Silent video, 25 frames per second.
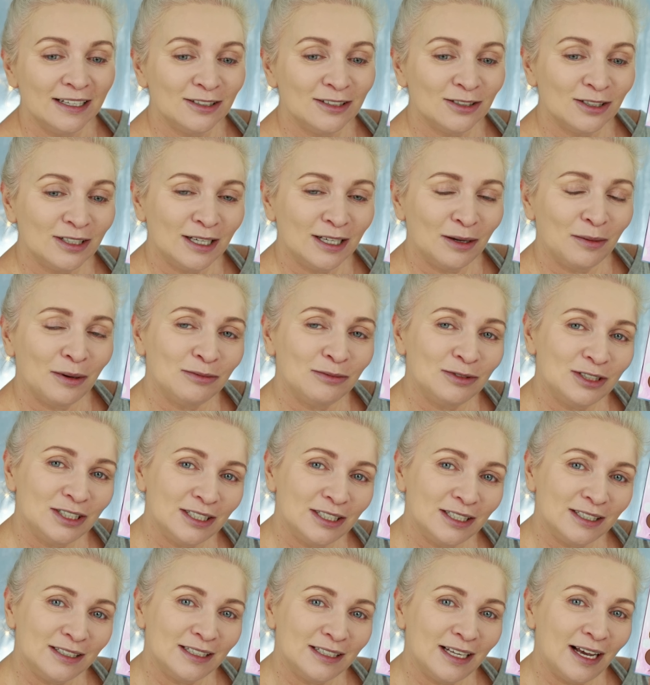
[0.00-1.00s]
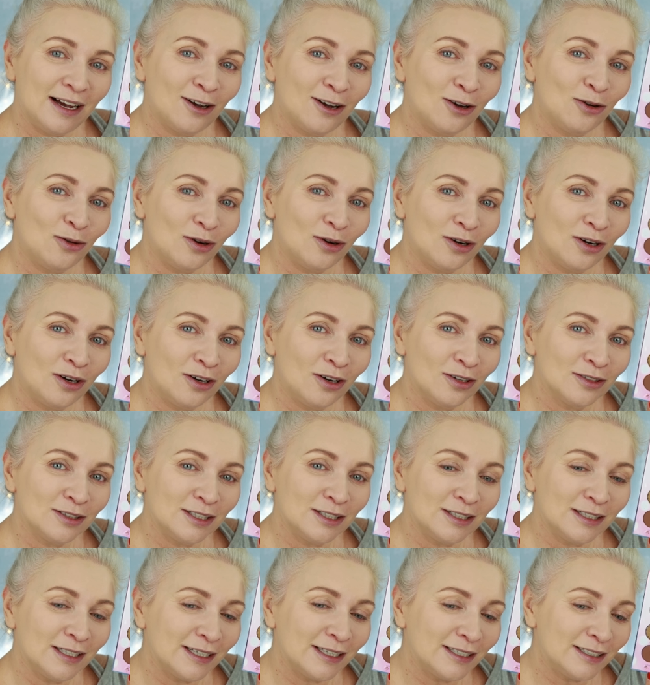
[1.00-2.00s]
No i ja mam dzisiaj taką
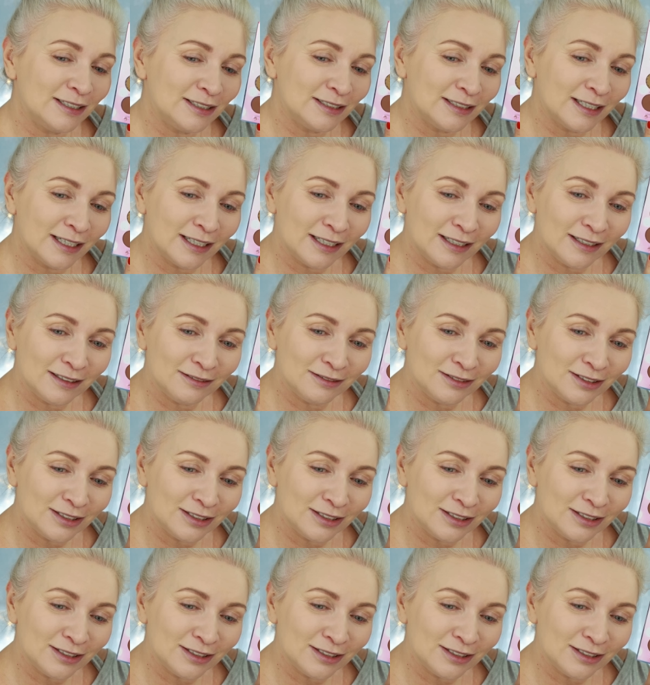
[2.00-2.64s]
ochotę na jakieś takie,